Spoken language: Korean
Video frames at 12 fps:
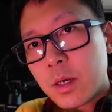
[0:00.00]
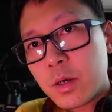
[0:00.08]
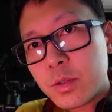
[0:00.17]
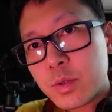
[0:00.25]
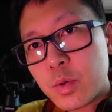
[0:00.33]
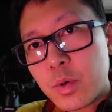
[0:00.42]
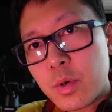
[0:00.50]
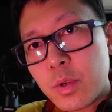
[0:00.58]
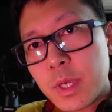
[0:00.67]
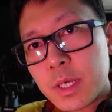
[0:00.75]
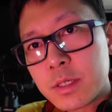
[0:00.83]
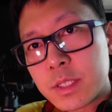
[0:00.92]

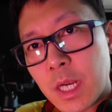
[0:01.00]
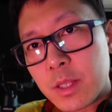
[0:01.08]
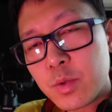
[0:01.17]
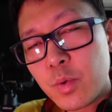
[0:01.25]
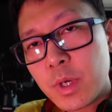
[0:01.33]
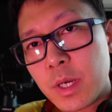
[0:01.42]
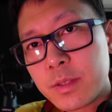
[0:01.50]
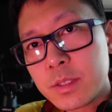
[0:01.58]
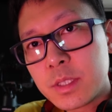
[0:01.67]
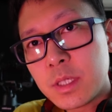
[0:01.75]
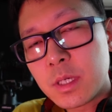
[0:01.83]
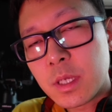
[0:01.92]
컨트롤러의 그
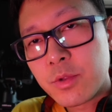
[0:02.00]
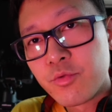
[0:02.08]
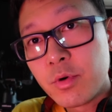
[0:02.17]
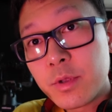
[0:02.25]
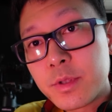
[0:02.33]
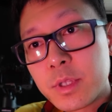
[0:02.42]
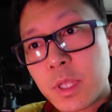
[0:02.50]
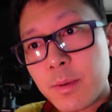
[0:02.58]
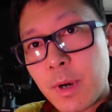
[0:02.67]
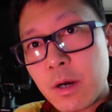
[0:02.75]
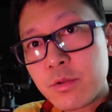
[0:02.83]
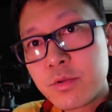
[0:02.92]
작동이라든지 이렇게 눌렀을 때
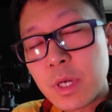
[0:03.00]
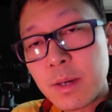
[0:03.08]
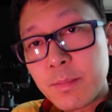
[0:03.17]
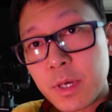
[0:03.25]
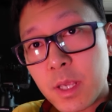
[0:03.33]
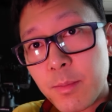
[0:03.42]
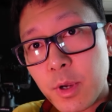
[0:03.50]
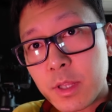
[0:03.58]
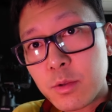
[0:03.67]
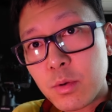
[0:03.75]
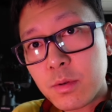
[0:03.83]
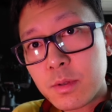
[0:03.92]
마우스가 이렇게 뭐
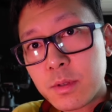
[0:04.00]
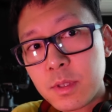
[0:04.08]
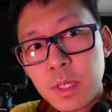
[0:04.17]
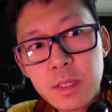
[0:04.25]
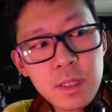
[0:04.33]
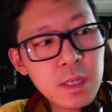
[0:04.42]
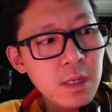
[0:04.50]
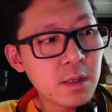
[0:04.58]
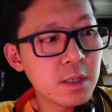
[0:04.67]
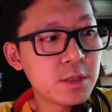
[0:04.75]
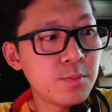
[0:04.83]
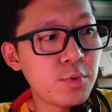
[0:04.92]
톡 틱틱
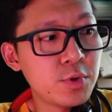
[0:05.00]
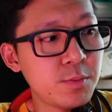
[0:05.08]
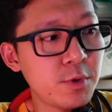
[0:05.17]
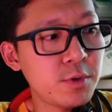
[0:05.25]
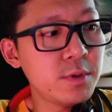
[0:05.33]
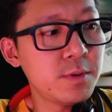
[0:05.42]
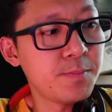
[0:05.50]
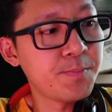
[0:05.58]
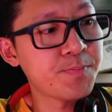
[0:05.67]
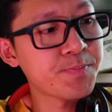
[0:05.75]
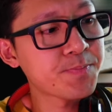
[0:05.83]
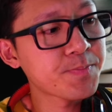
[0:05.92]
이렇게 보시면은
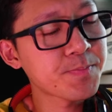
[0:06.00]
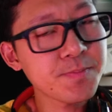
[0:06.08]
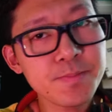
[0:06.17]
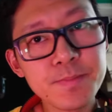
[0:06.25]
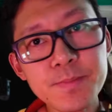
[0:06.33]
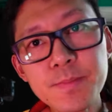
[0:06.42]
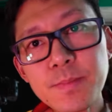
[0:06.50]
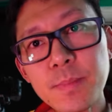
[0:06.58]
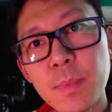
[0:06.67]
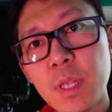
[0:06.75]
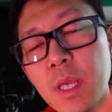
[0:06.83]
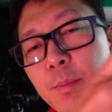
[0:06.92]

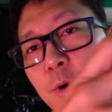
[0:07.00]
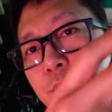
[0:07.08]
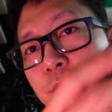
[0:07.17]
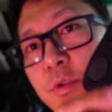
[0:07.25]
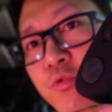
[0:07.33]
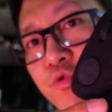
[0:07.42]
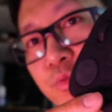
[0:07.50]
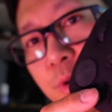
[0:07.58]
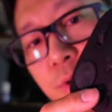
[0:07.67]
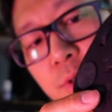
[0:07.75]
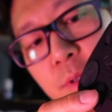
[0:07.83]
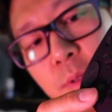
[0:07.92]
버튼을
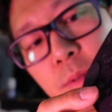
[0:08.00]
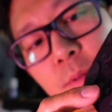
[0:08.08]
누르면은